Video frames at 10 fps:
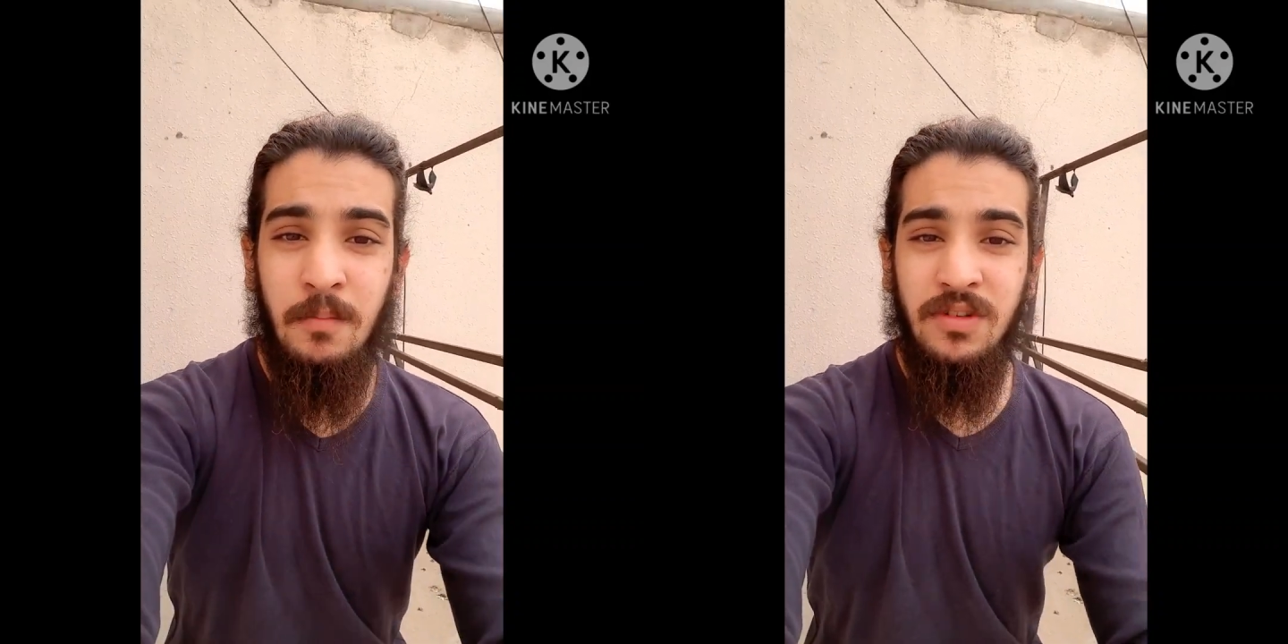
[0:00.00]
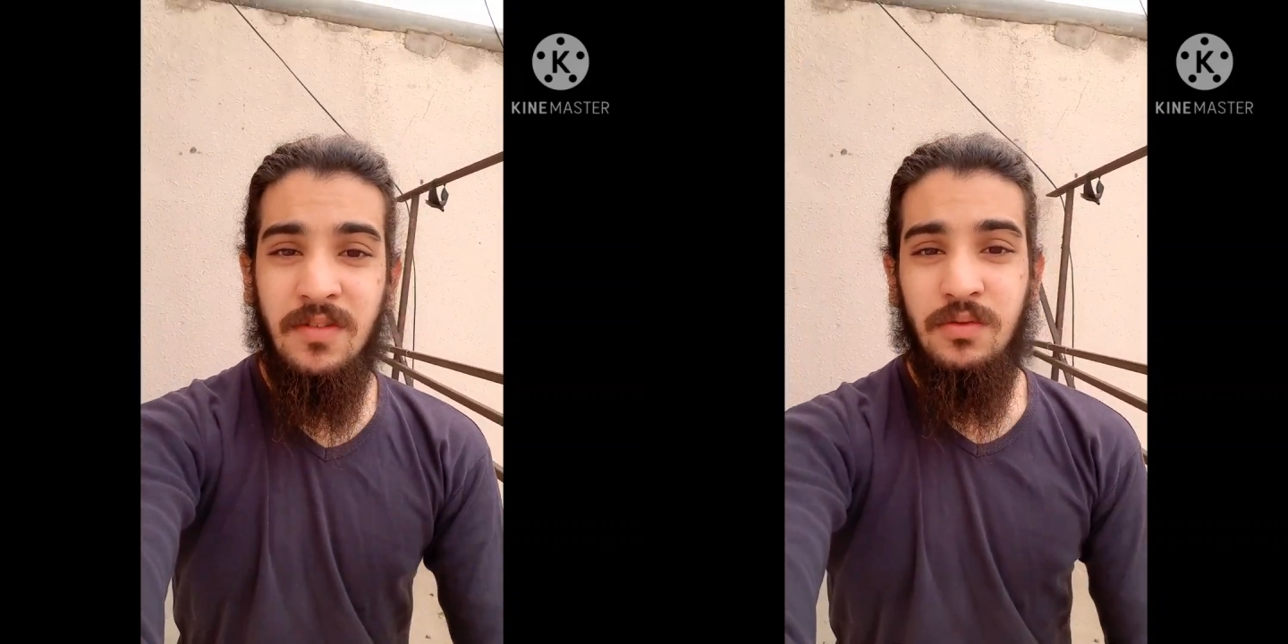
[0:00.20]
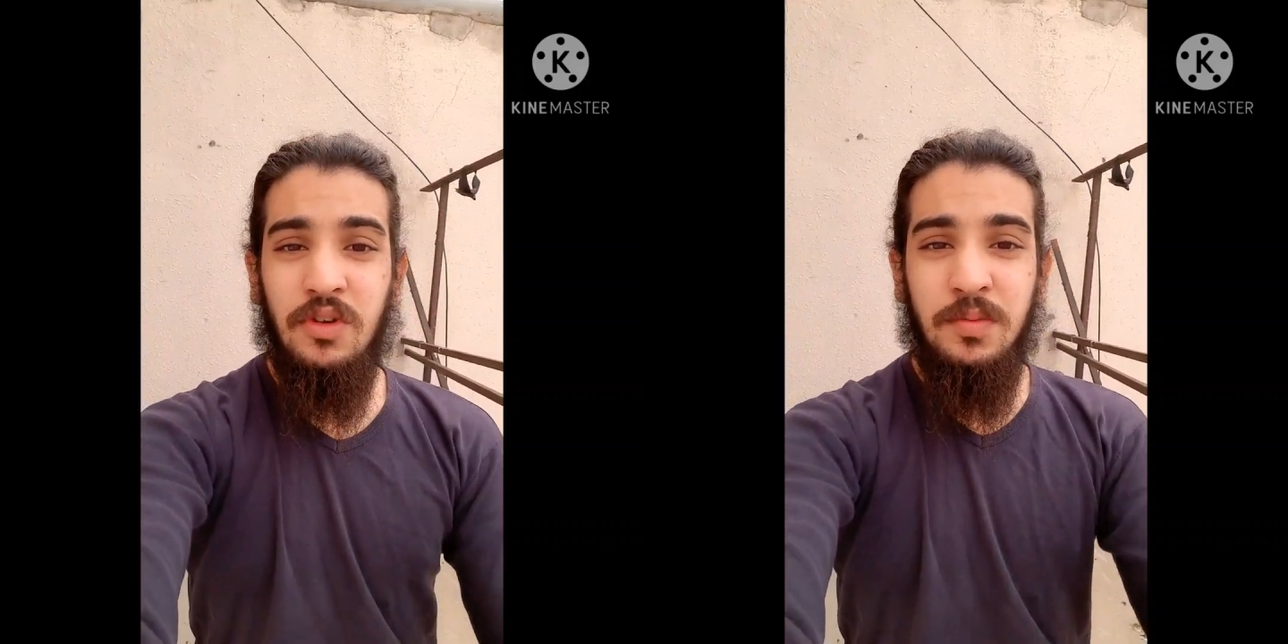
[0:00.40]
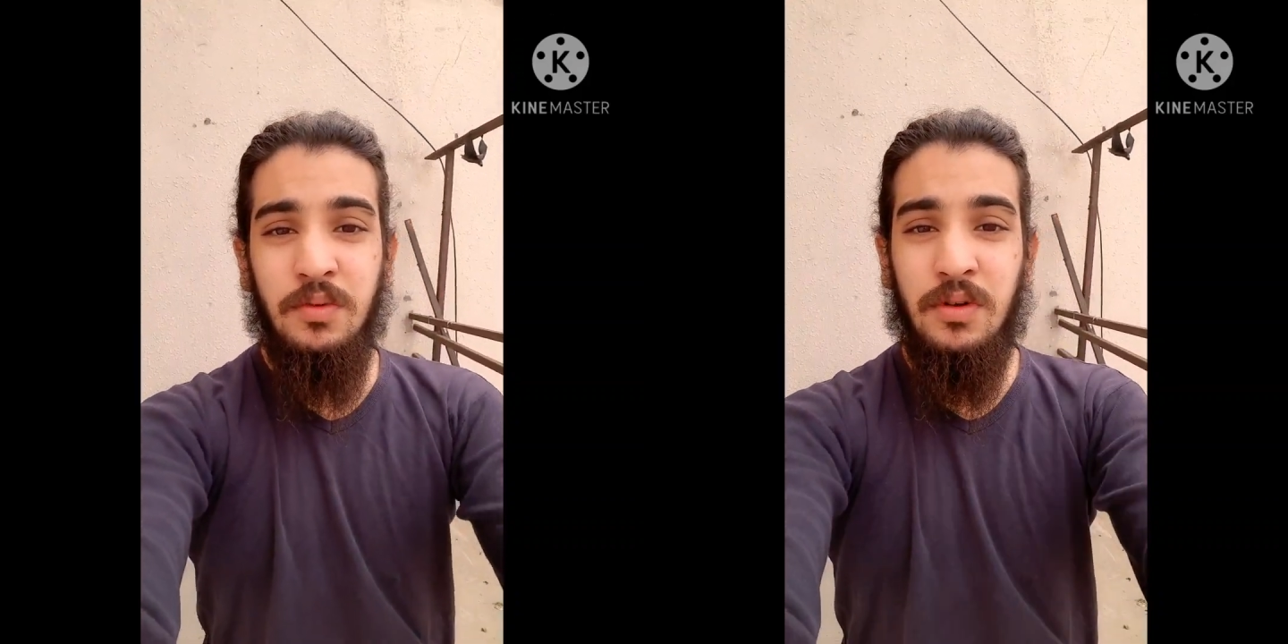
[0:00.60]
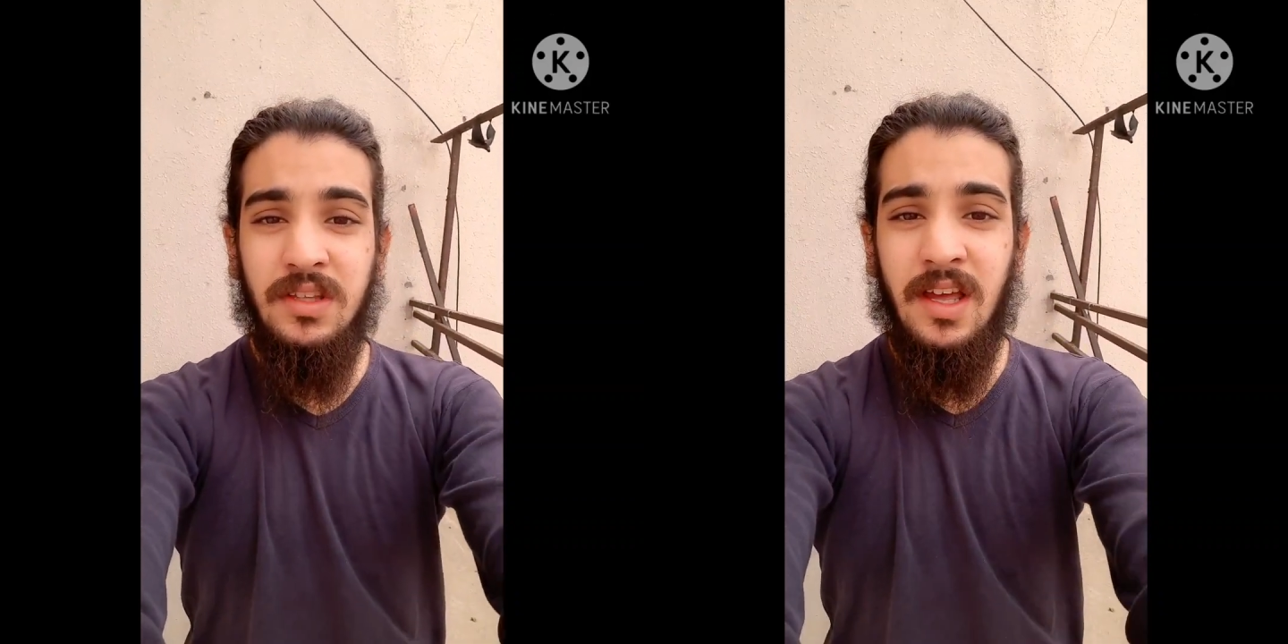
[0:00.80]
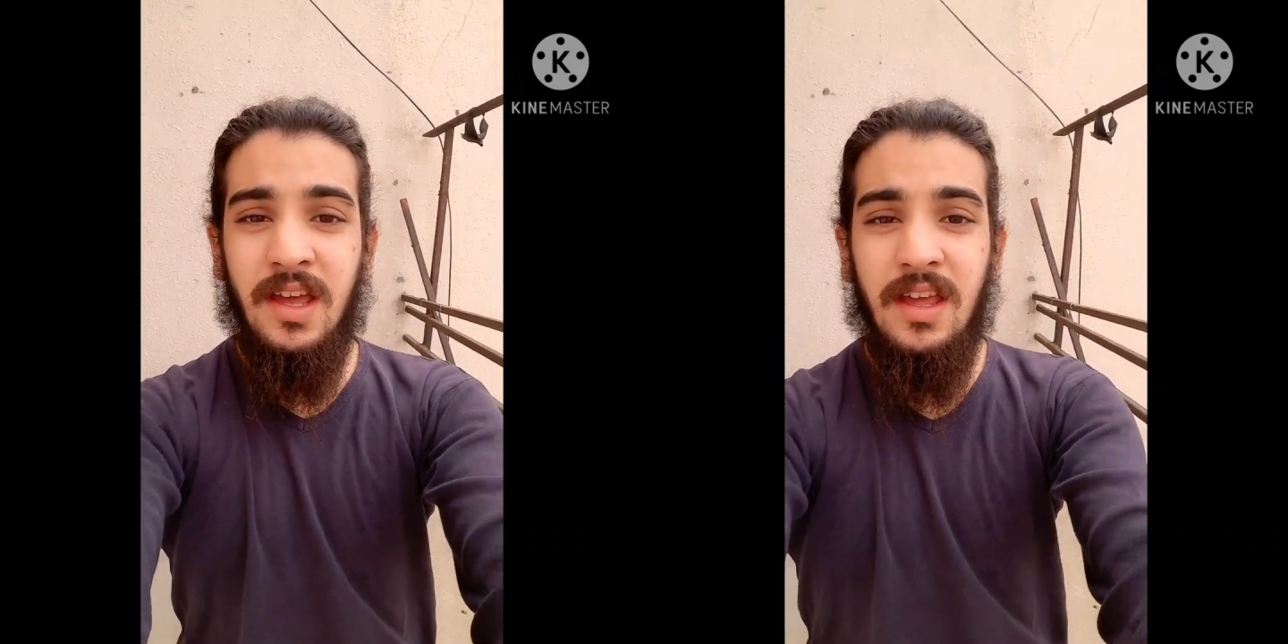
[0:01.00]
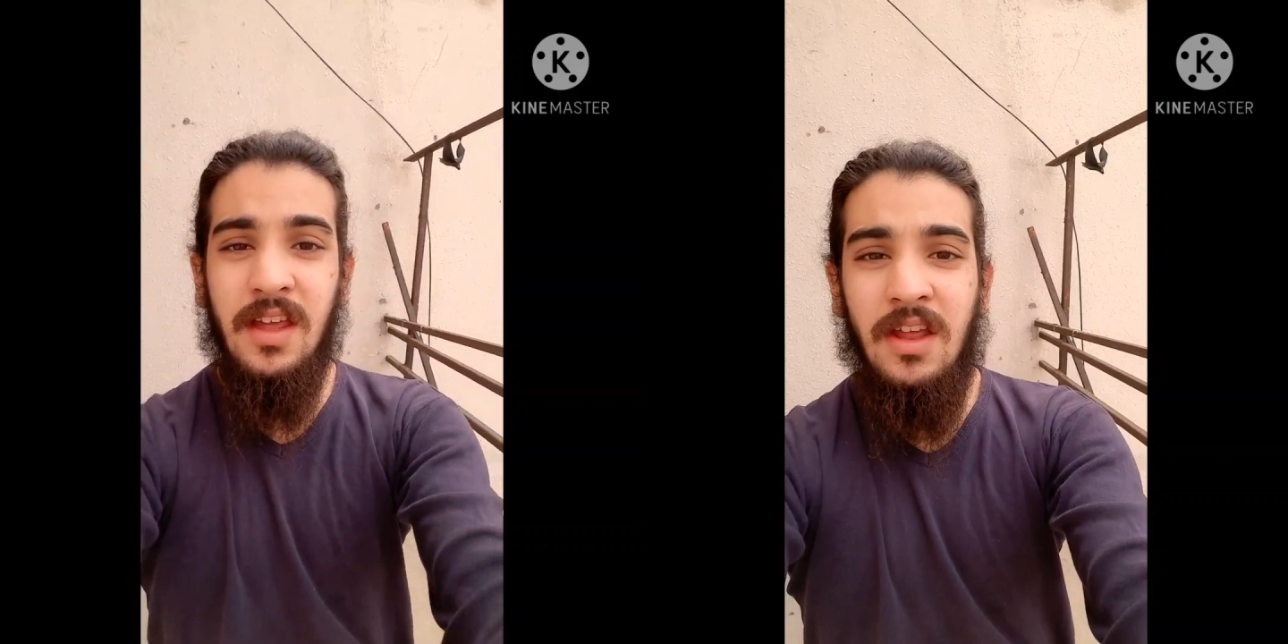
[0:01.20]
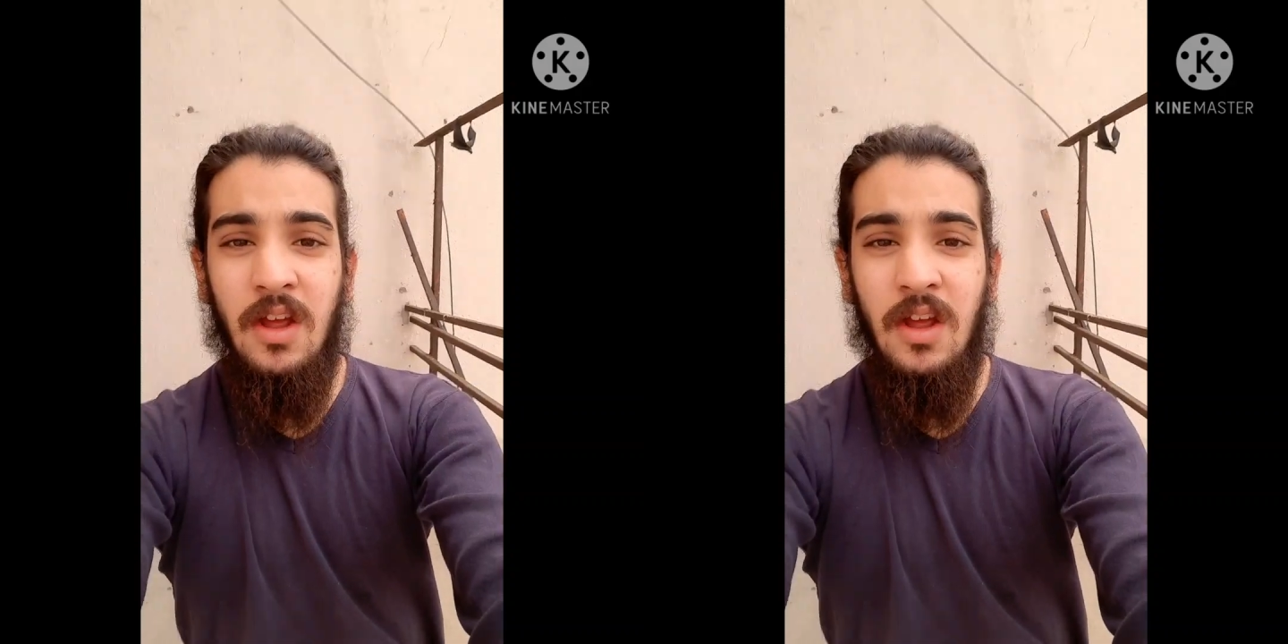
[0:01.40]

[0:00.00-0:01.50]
मुझे अफसोस भी होता है